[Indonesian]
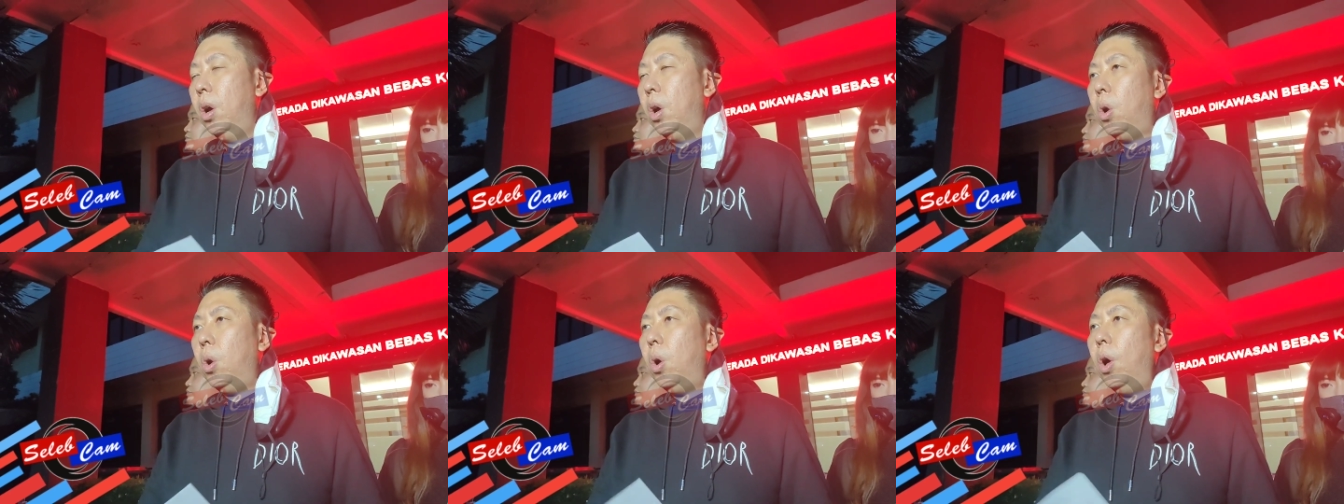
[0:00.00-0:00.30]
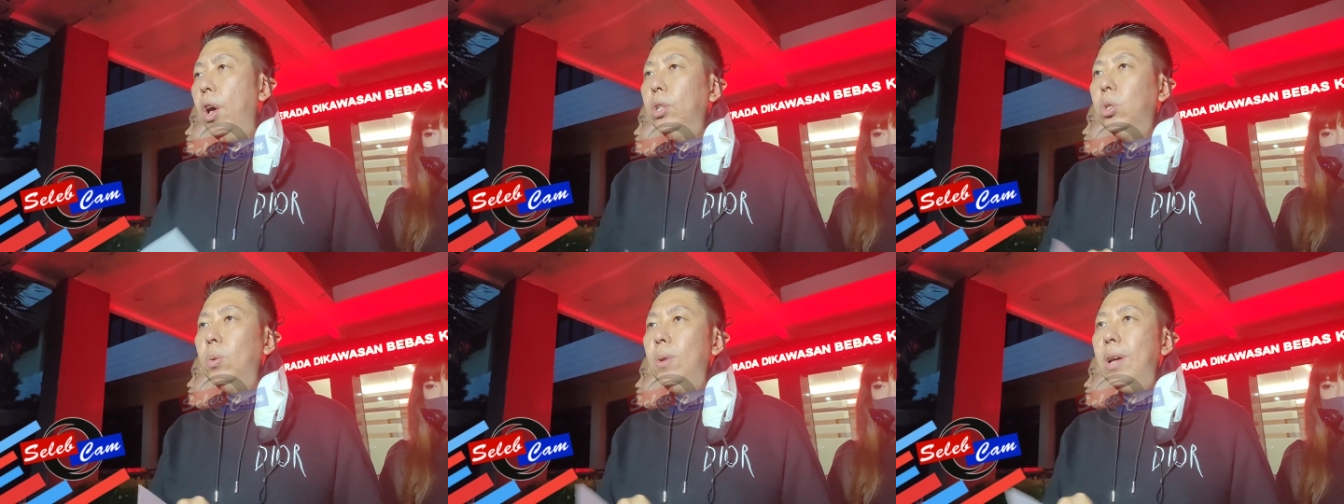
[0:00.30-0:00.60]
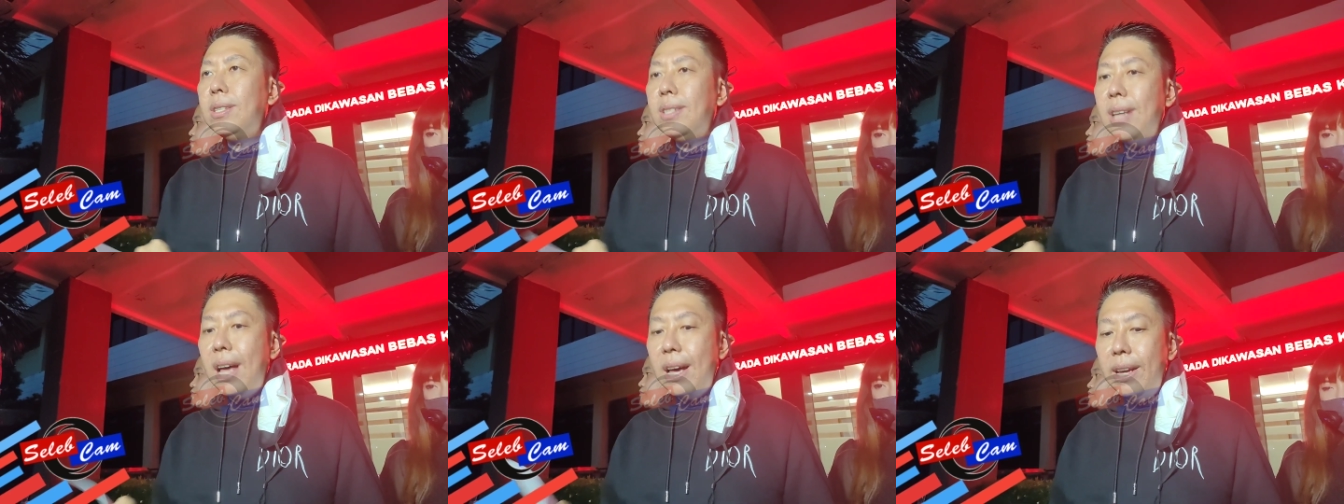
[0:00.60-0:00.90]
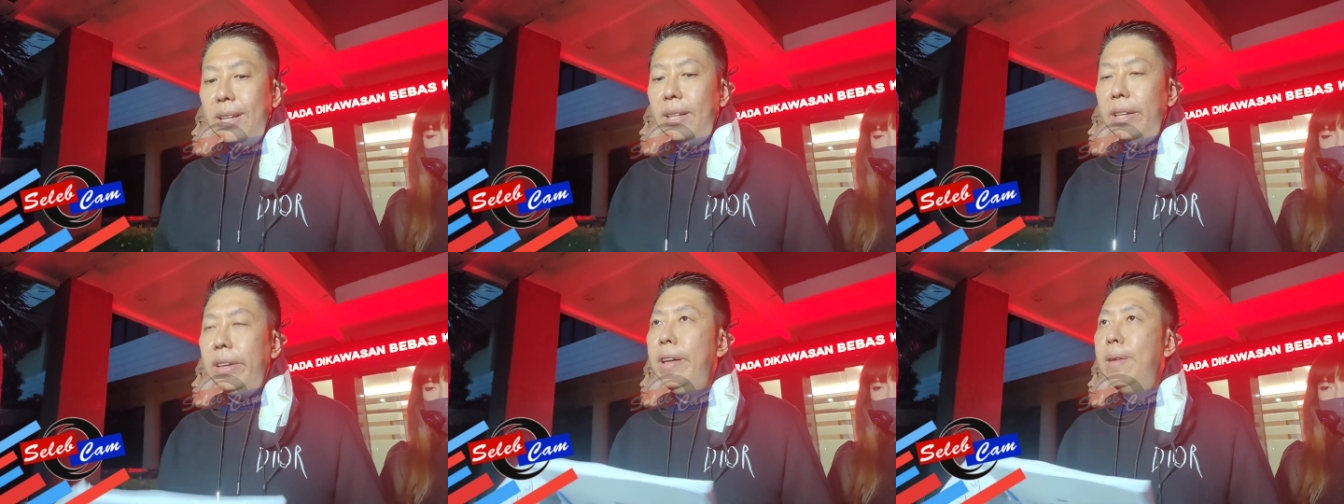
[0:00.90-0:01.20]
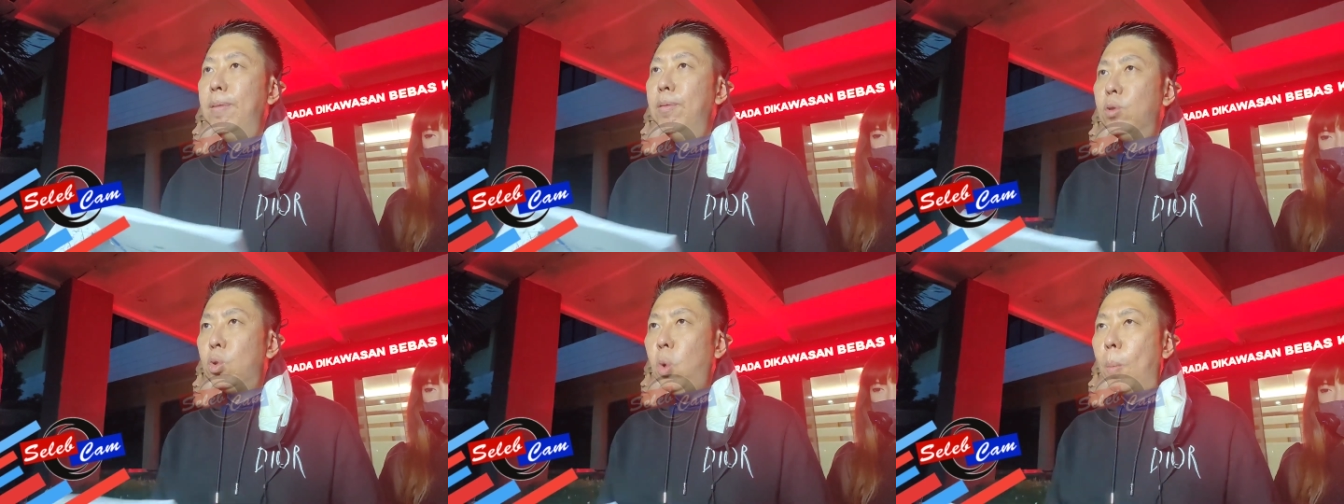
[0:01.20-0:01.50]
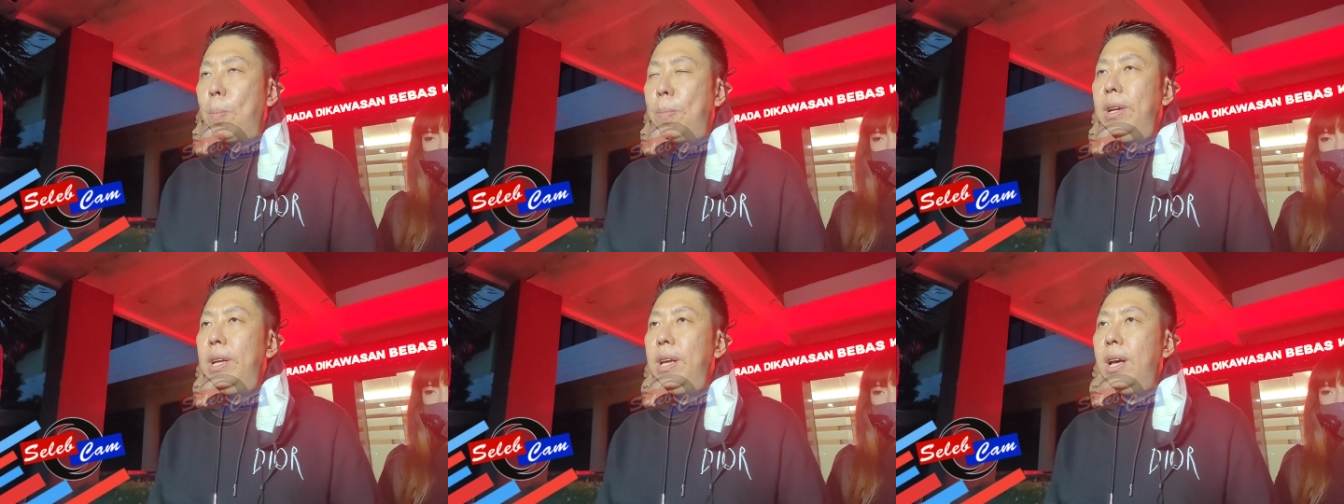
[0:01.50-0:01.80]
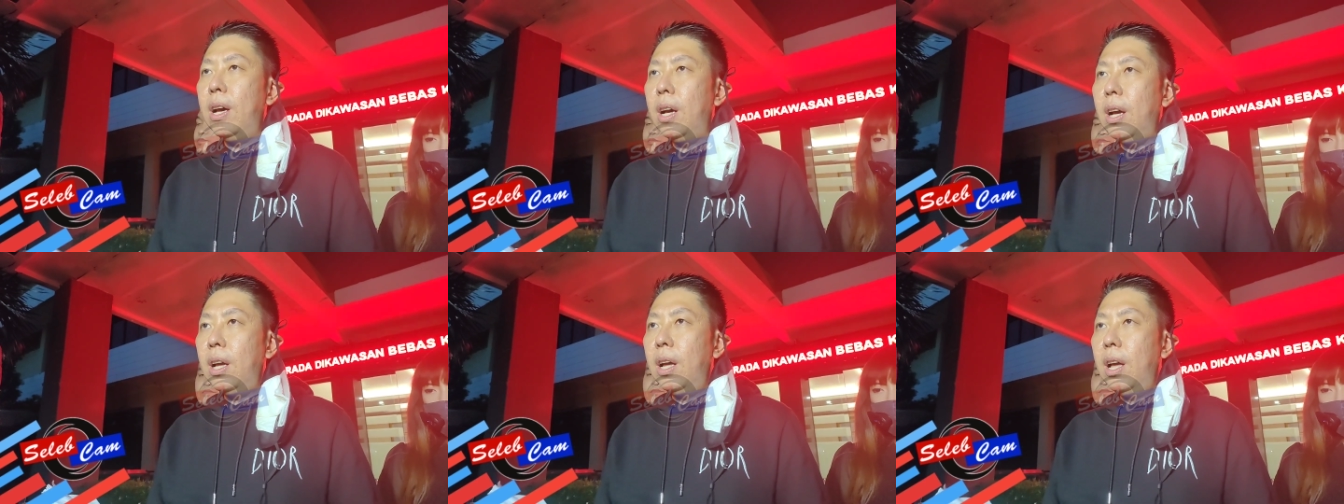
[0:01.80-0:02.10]
Roy sudah sakit
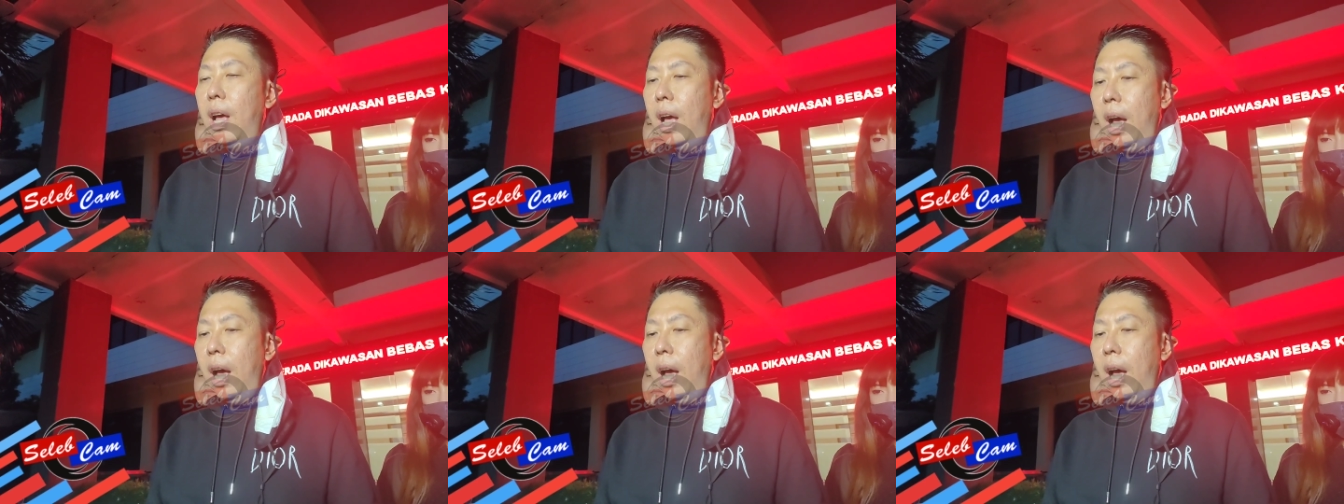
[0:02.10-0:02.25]
insomnia.